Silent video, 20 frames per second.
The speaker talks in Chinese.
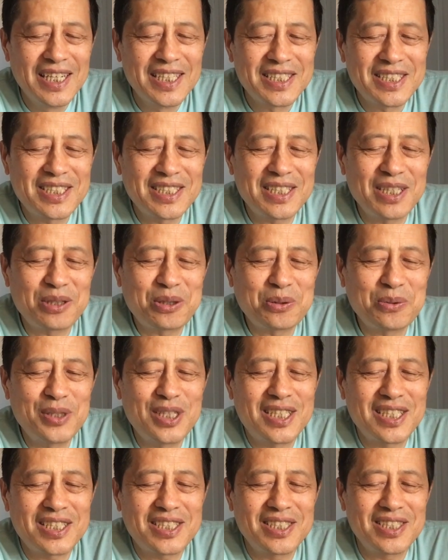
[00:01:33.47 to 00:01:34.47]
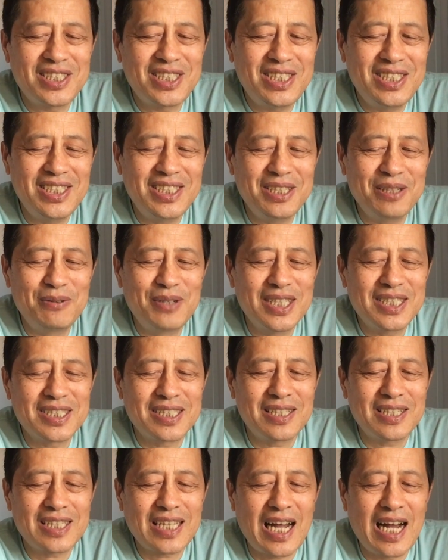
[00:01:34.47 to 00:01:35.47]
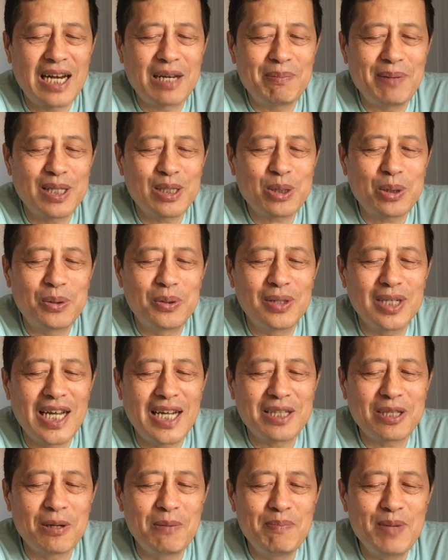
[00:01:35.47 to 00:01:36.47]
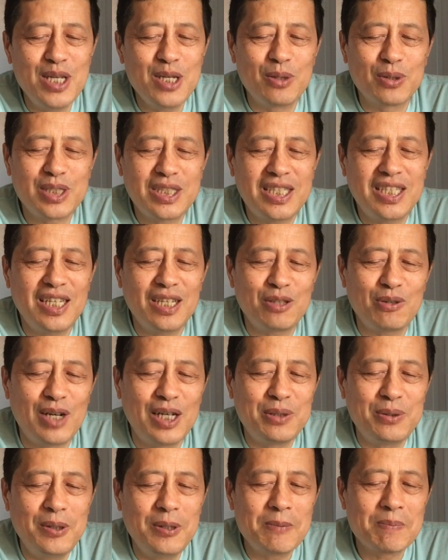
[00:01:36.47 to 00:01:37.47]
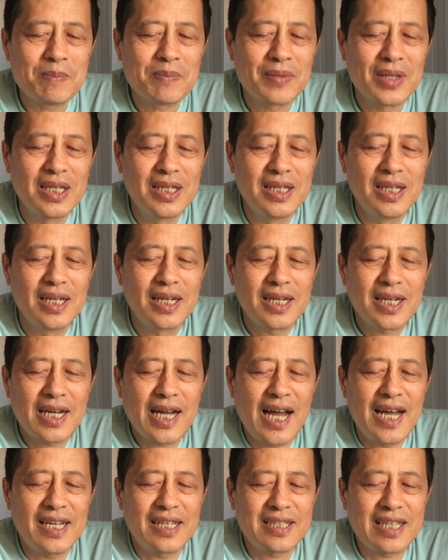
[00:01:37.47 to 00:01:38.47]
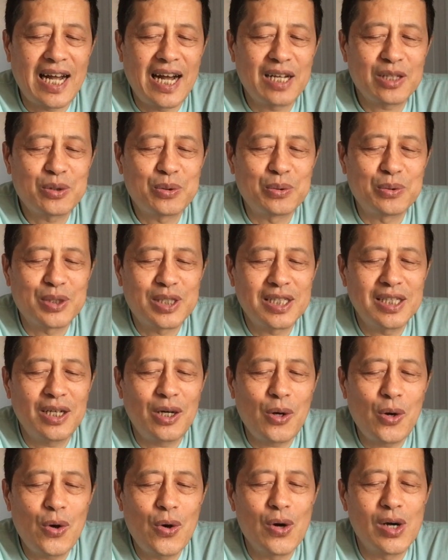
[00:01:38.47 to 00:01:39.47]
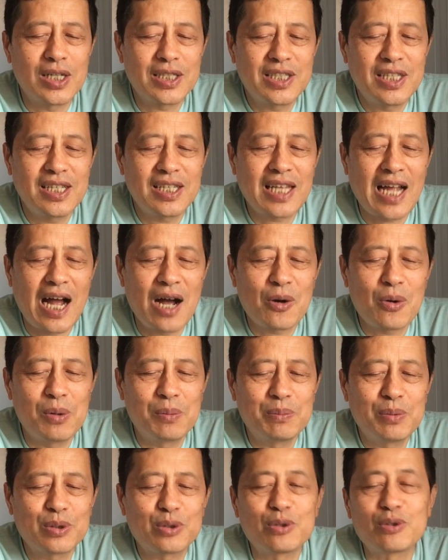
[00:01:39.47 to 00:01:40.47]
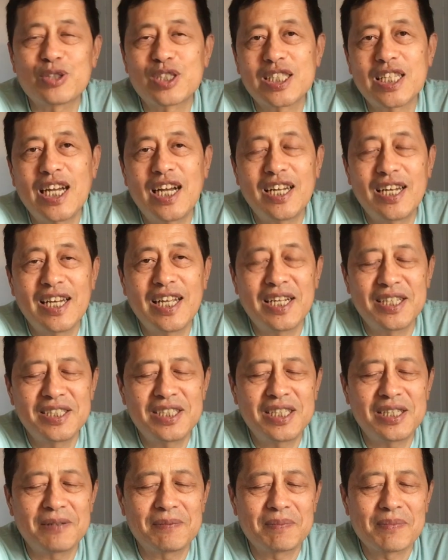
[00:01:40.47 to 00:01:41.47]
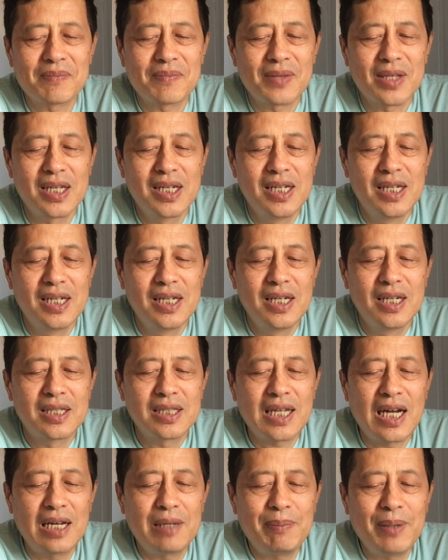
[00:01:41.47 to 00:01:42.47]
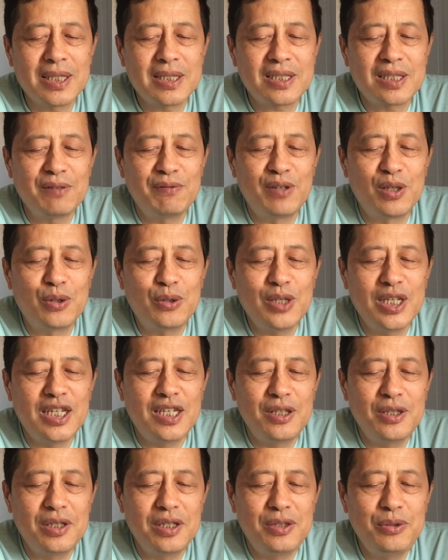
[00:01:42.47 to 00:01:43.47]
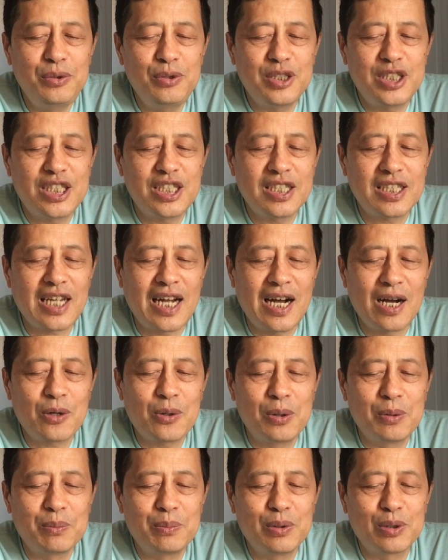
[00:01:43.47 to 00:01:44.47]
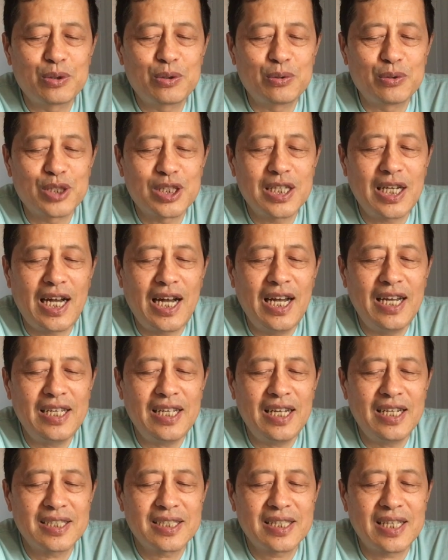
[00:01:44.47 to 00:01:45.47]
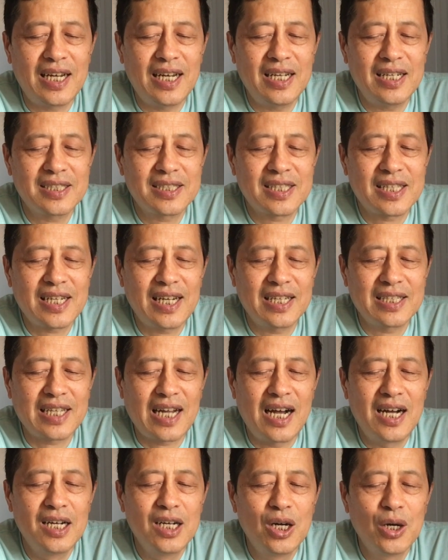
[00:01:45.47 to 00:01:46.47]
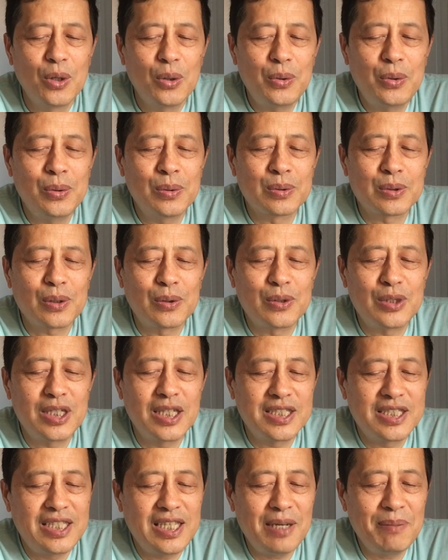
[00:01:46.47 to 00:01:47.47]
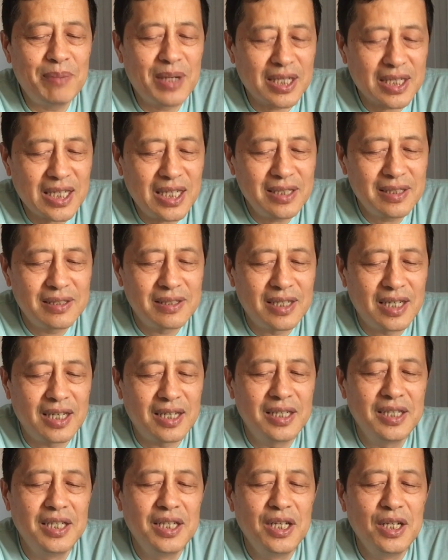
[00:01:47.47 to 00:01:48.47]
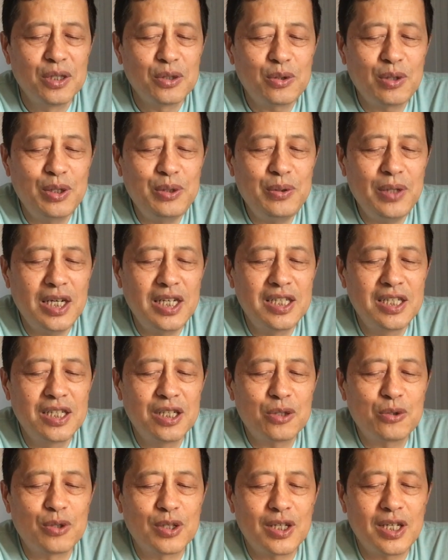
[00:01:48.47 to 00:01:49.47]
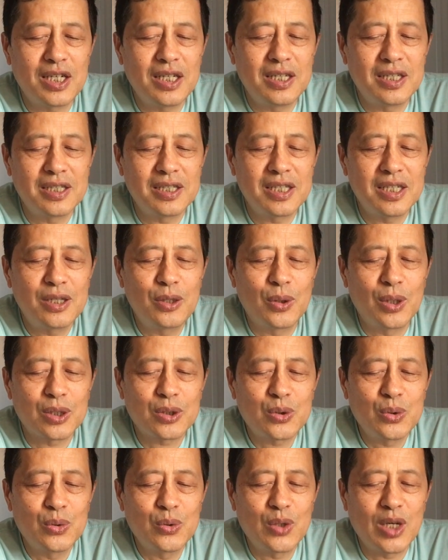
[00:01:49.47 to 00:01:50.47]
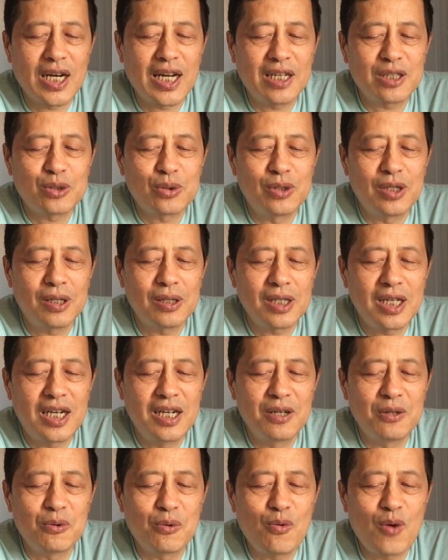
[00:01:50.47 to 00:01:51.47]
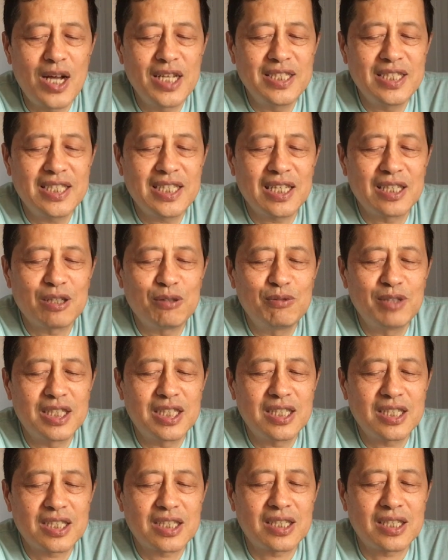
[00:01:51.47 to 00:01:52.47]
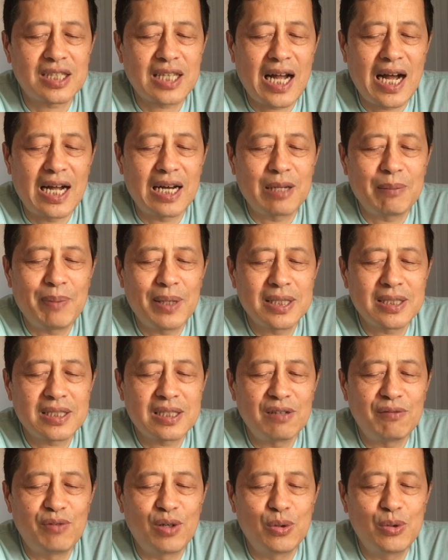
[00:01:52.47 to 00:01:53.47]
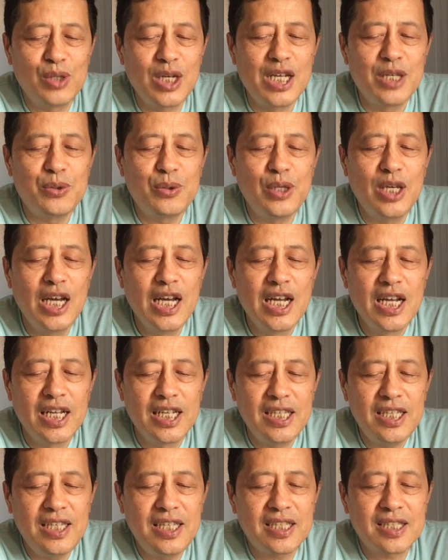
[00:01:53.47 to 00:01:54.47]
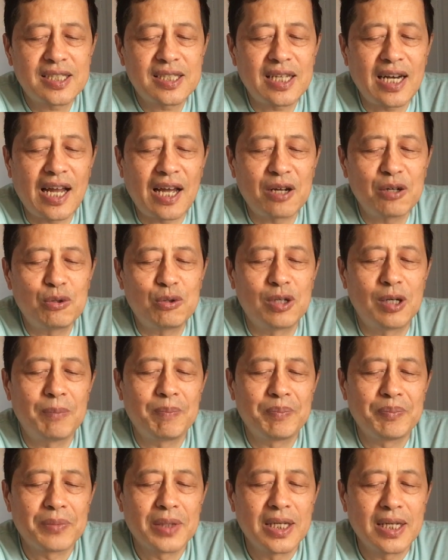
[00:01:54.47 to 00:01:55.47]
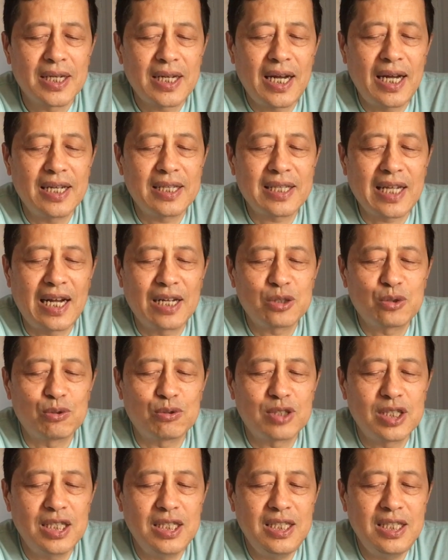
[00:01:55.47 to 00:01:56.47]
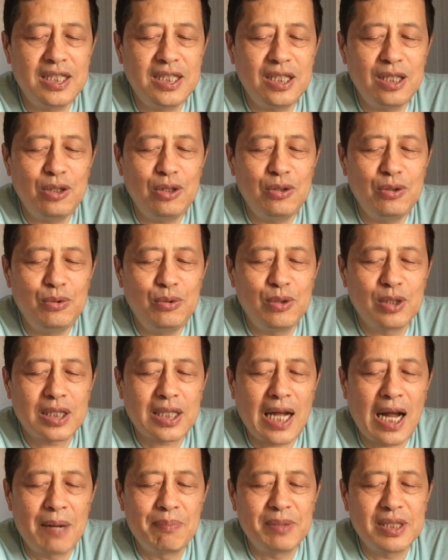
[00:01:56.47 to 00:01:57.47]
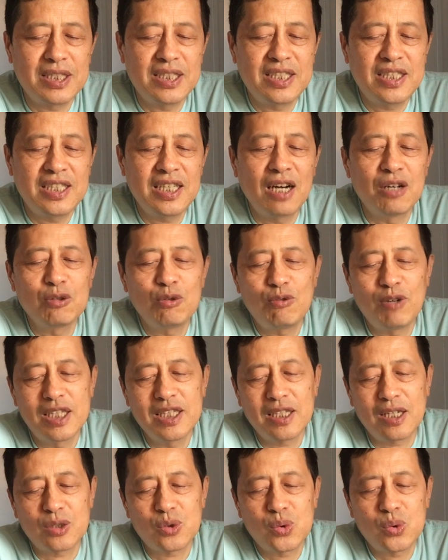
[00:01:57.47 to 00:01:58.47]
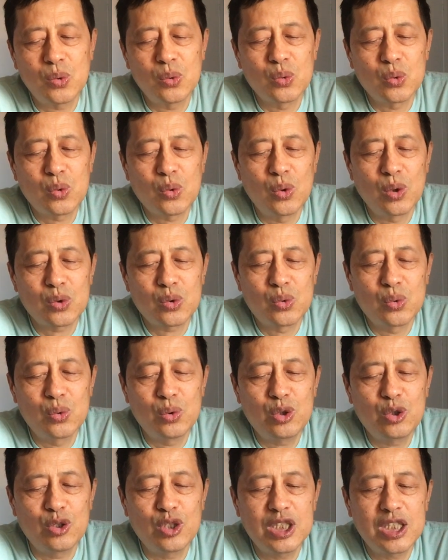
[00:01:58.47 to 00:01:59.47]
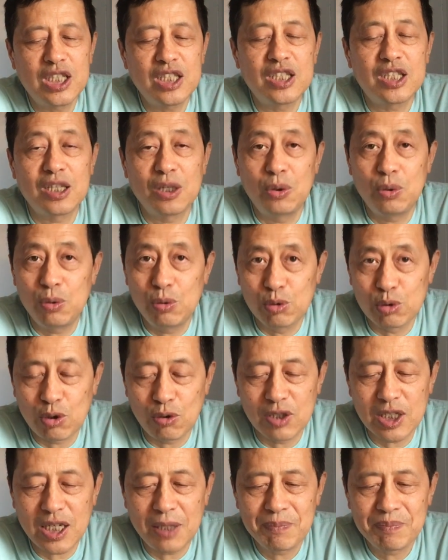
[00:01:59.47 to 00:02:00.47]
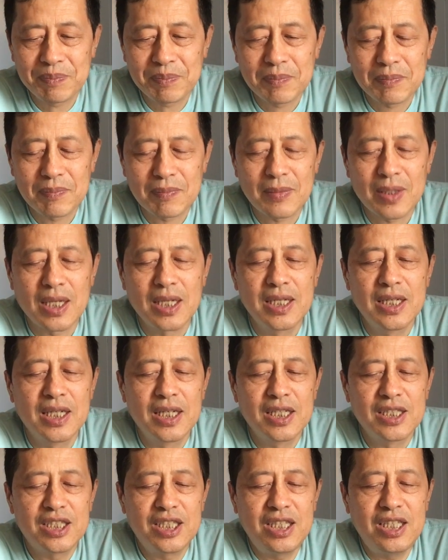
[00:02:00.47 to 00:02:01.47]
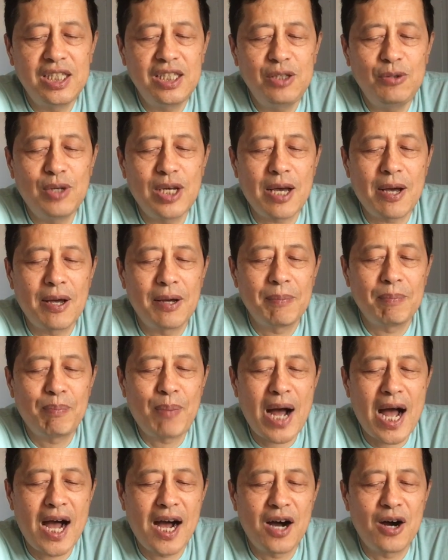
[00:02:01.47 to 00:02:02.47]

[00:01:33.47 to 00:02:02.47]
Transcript: 值得注意的是，迄今为止，塔利班从来都没有切断与盖达组织或其他恐怖组织的联系。塔利班是否会与其他恐怖组织 （IS、IS、盖达）互动或结盟呢？啊，对于俄国。或中国来说，很关键的问题是，塔利班是否会与伊斯兰国、盖达组织以及与他们相关的众多族群进行互动呢？七月八